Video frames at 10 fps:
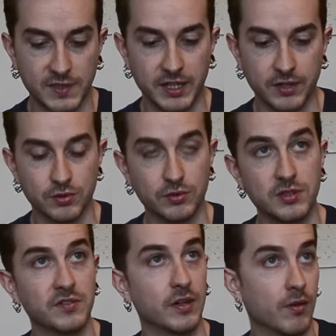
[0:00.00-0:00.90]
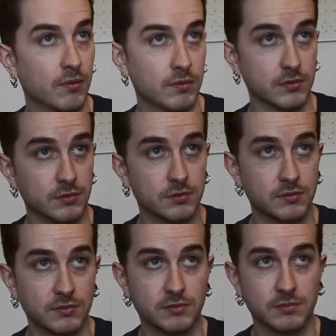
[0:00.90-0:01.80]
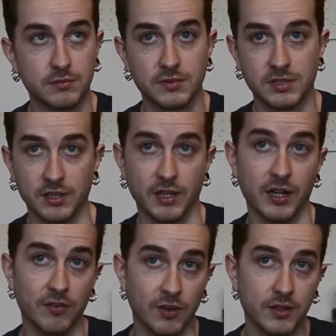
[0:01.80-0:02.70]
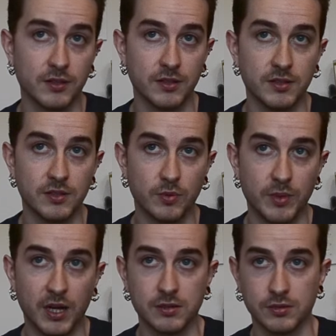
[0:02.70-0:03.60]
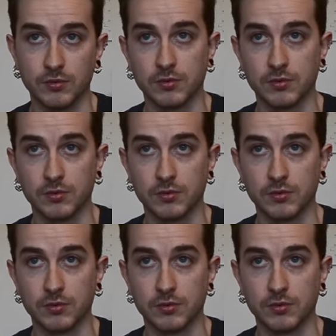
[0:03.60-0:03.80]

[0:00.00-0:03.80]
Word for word: quatre os différents qui allaient avoir des opérations.